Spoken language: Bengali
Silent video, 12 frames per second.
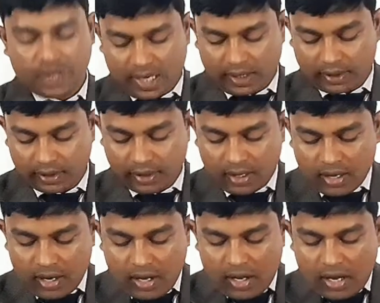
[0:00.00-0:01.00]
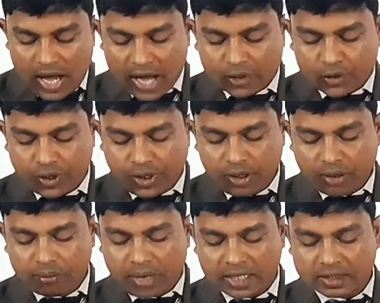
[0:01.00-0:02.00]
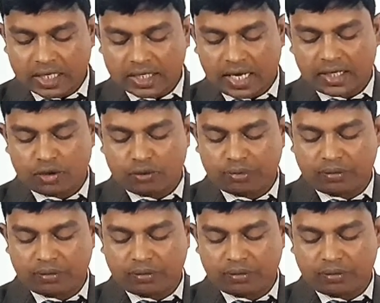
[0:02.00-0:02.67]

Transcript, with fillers: নেই একই ভাষা নানা রূপে